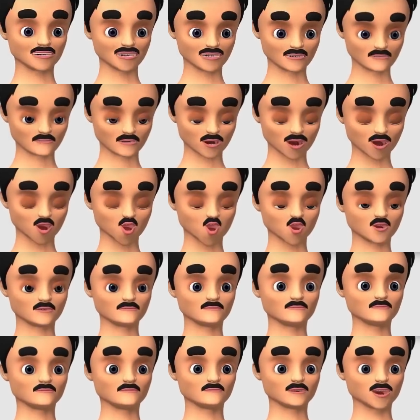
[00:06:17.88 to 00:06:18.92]
जी सर
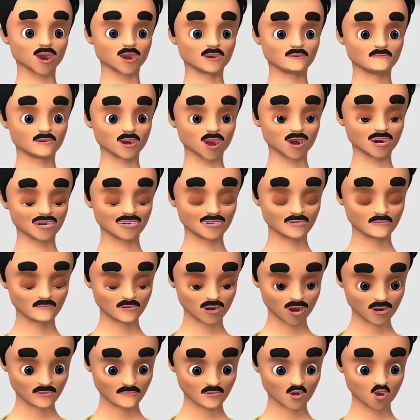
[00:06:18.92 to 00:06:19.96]
मैं गरीब
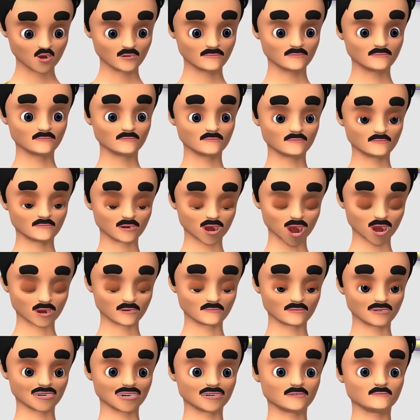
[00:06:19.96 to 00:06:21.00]
बेशक हूँ लेकिन